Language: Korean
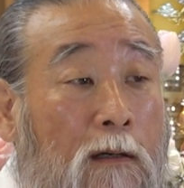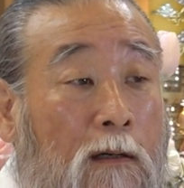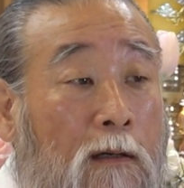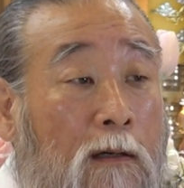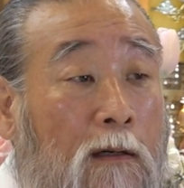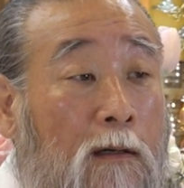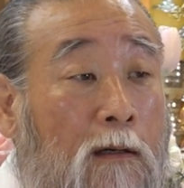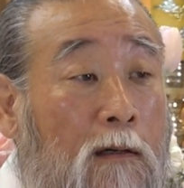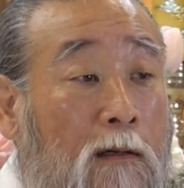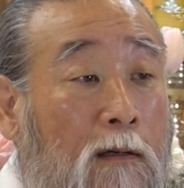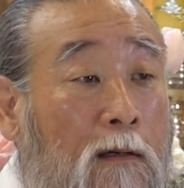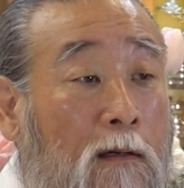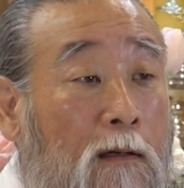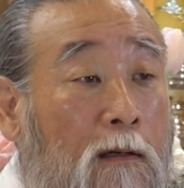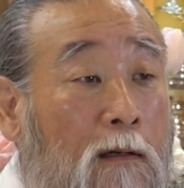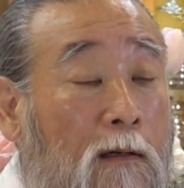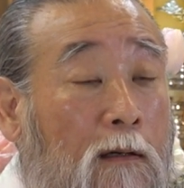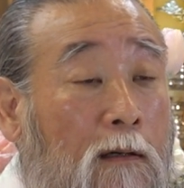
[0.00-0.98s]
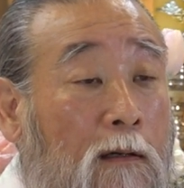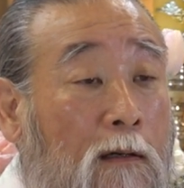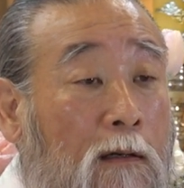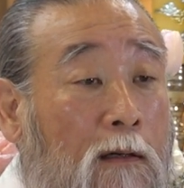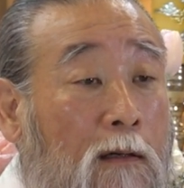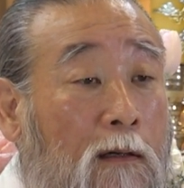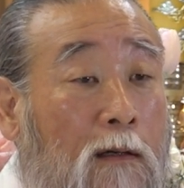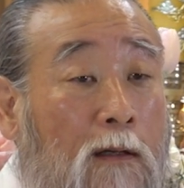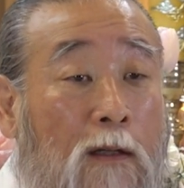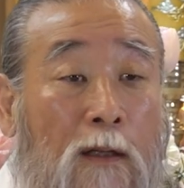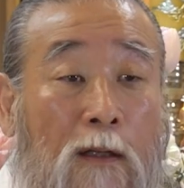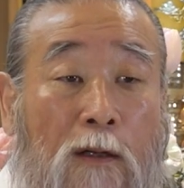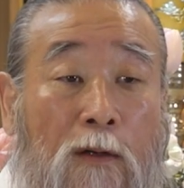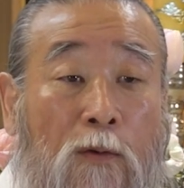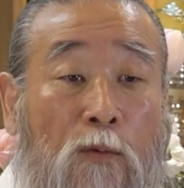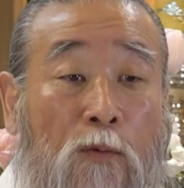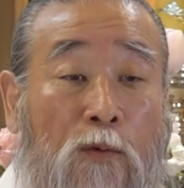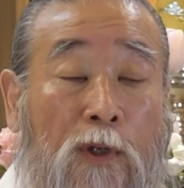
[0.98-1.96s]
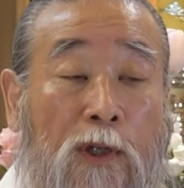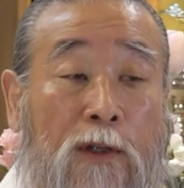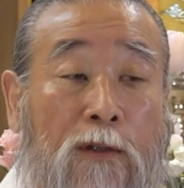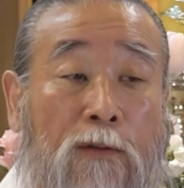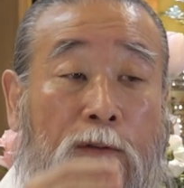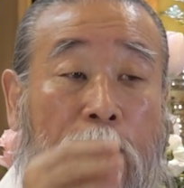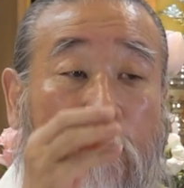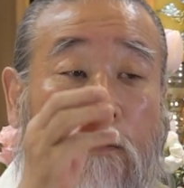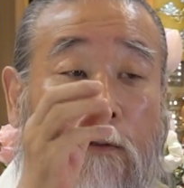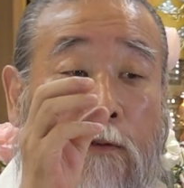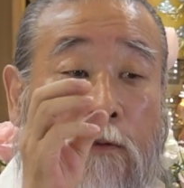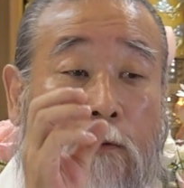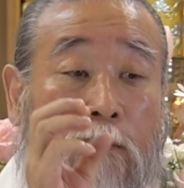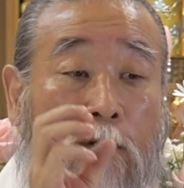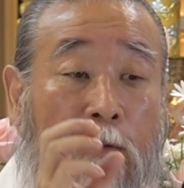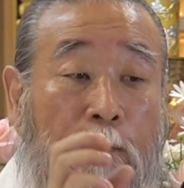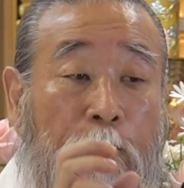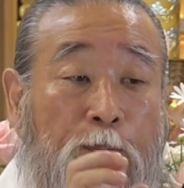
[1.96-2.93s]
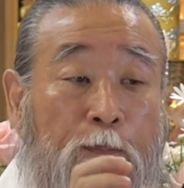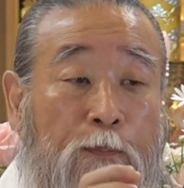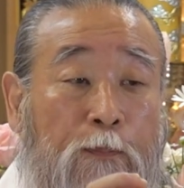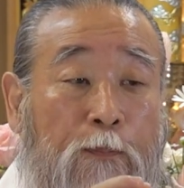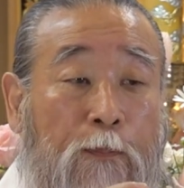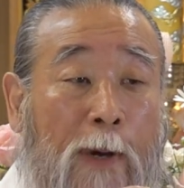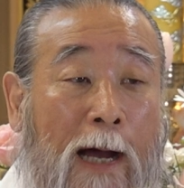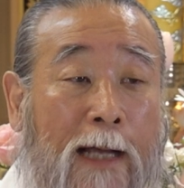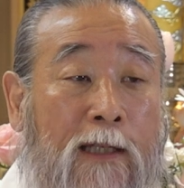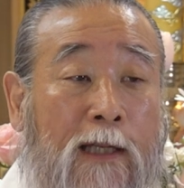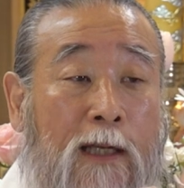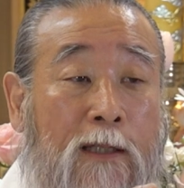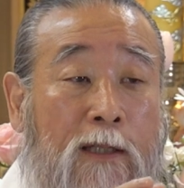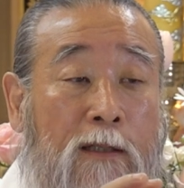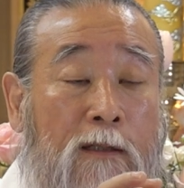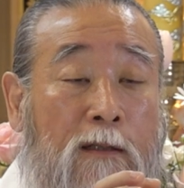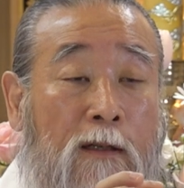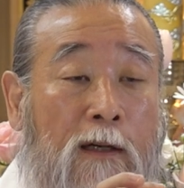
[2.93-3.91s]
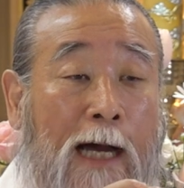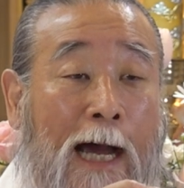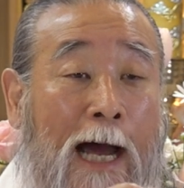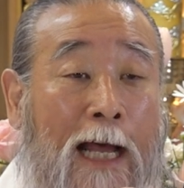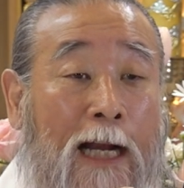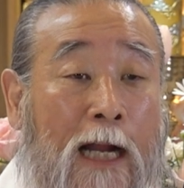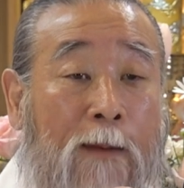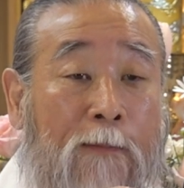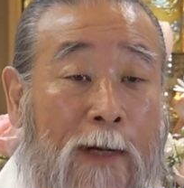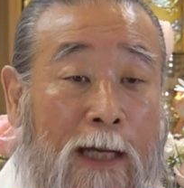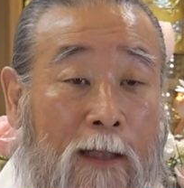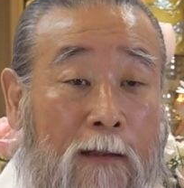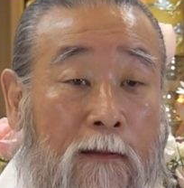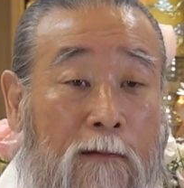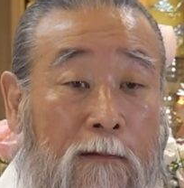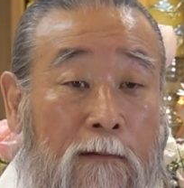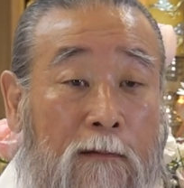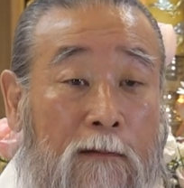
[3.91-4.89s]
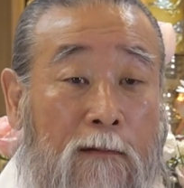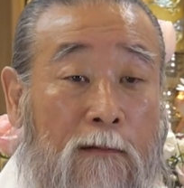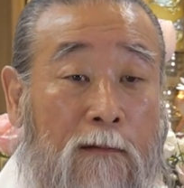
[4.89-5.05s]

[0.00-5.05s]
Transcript: 어 우리는 그 반야신경 하나만